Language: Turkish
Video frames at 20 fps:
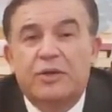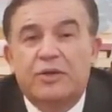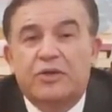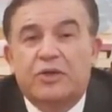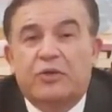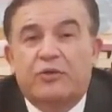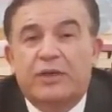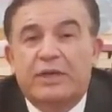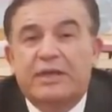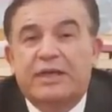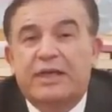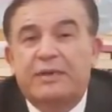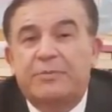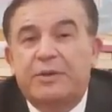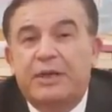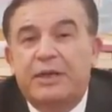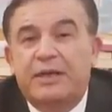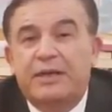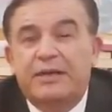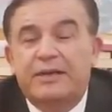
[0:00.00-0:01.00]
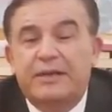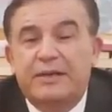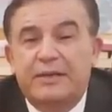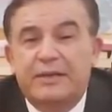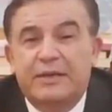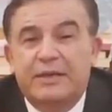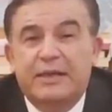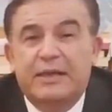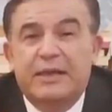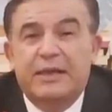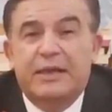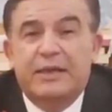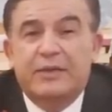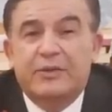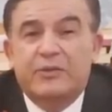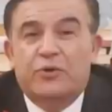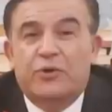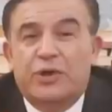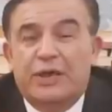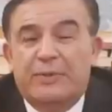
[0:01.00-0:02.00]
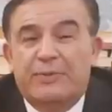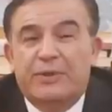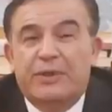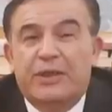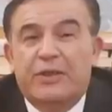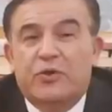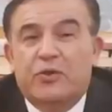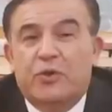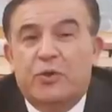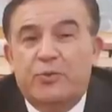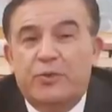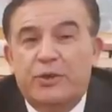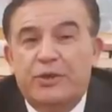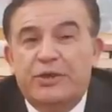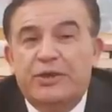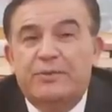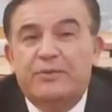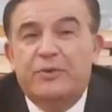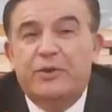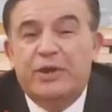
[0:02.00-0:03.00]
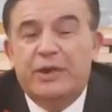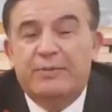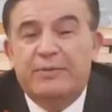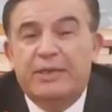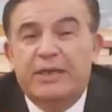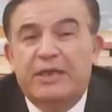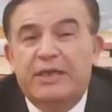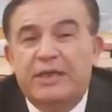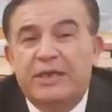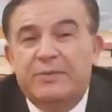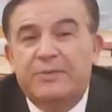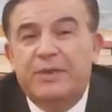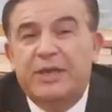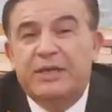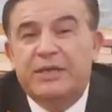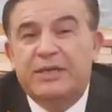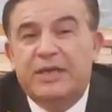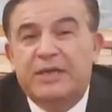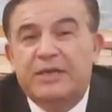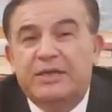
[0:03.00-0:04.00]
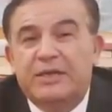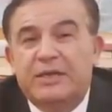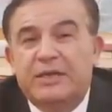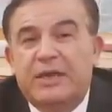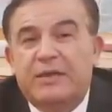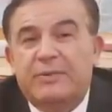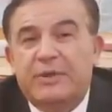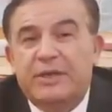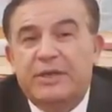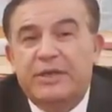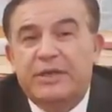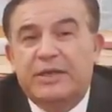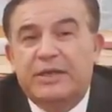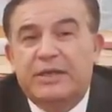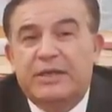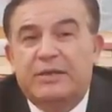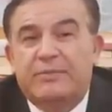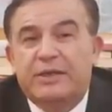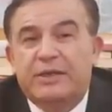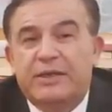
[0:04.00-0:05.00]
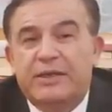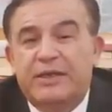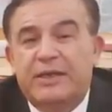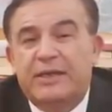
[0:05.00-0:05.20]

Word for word: Sovyetler Birliği'nin döneminde, komünizm döneminde yıkmaya çalışıldı ama yıkılamadı.